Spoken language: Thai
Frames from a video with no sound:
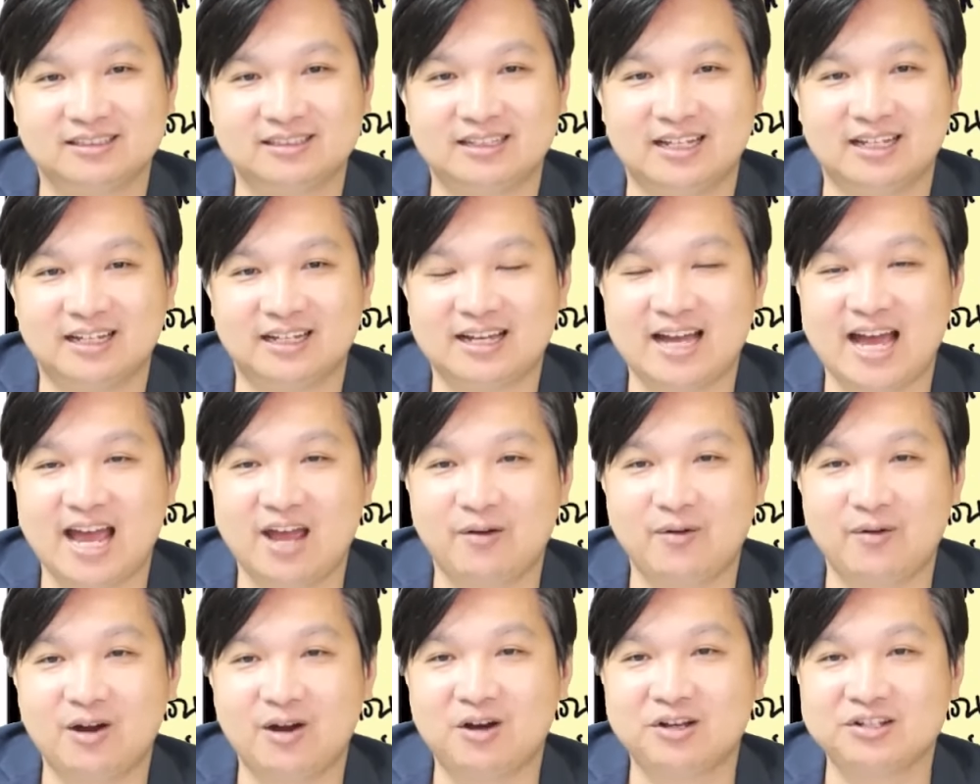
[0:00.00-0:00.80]
นะใคร
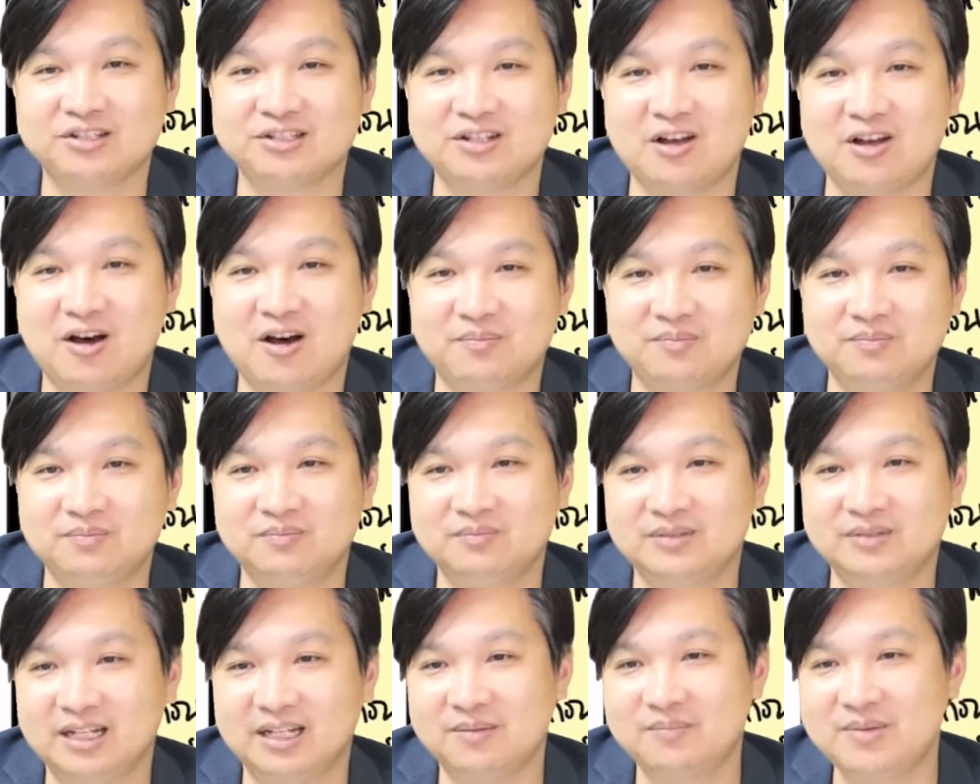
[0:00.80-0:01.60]
ว่าข้อสอบ
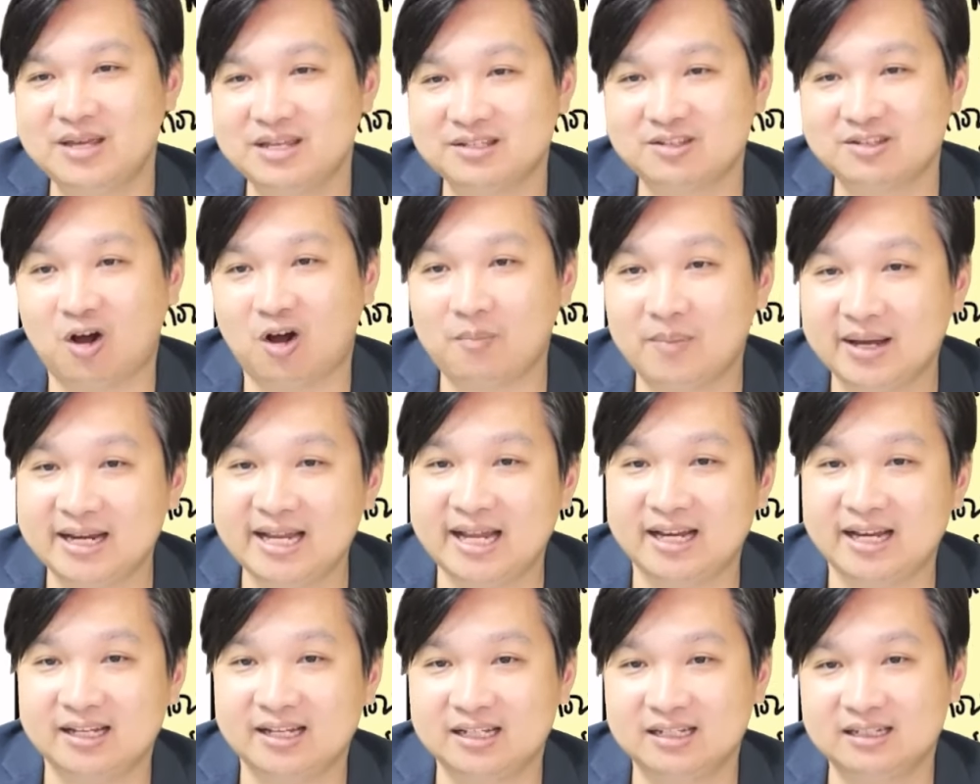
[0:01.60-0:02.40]
นะฮะ มี 2 ประ
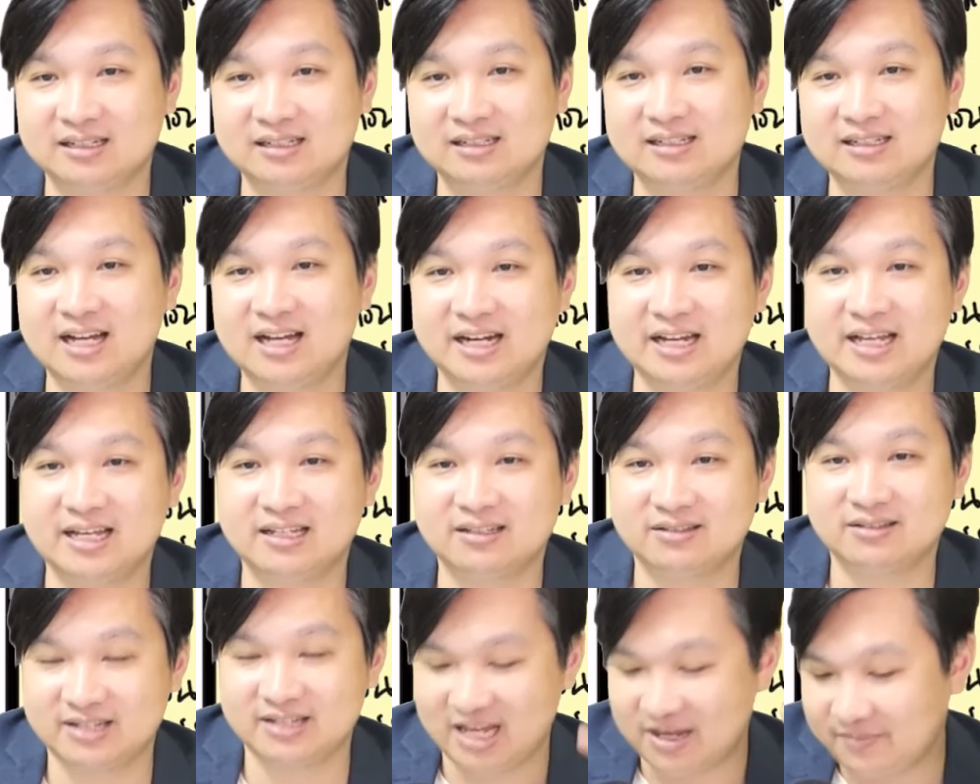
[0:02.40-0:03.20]
เด็นนะเรื่องนี้
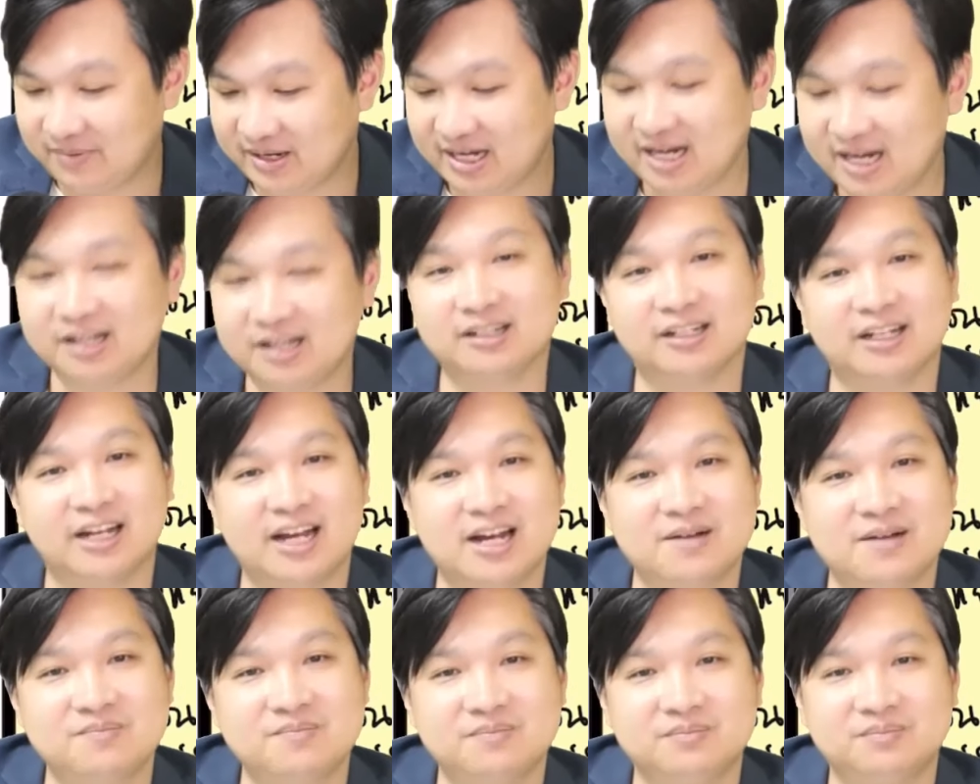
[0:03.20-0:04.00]
4 ประเด็นนะค
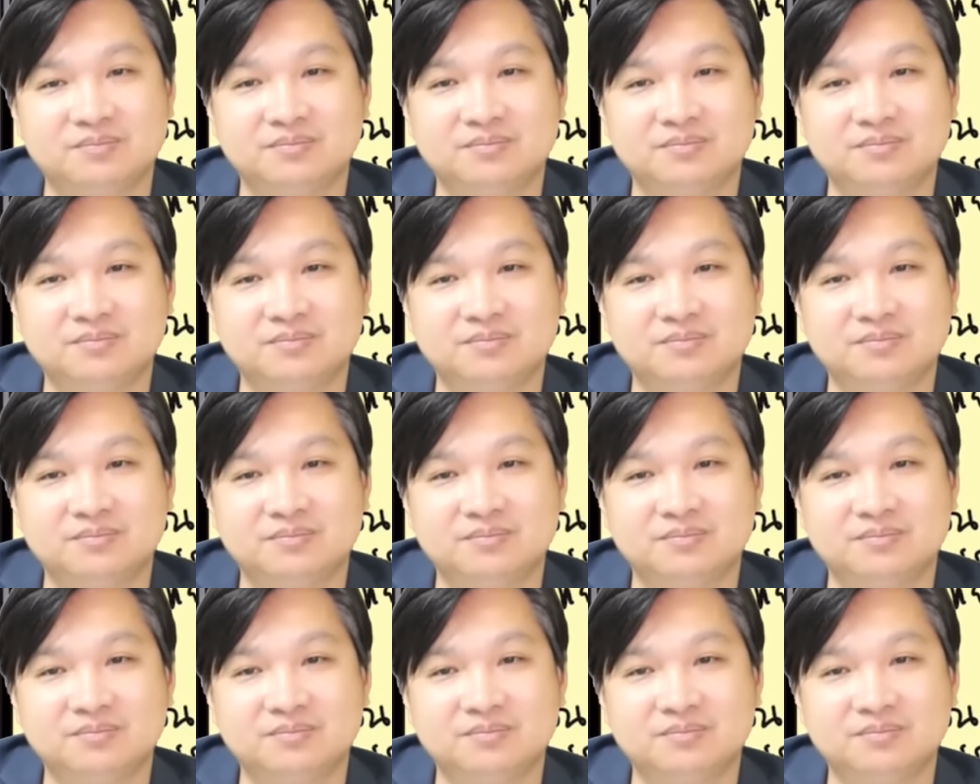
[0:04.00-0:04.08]
รับ